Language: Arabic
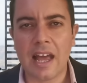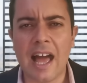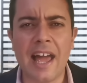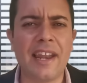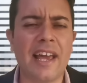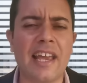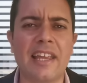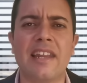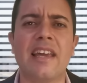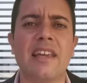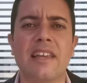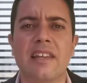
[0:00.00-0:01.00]
عن
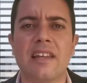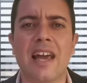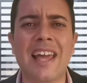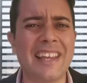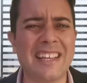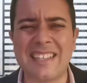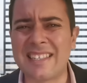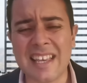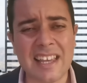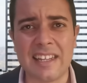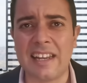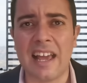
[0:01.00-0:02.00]
عيني
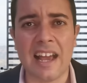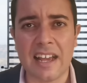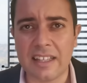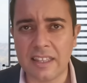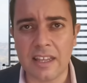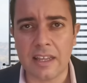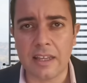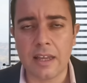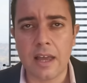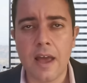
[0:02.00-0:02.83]
الإنسان العادي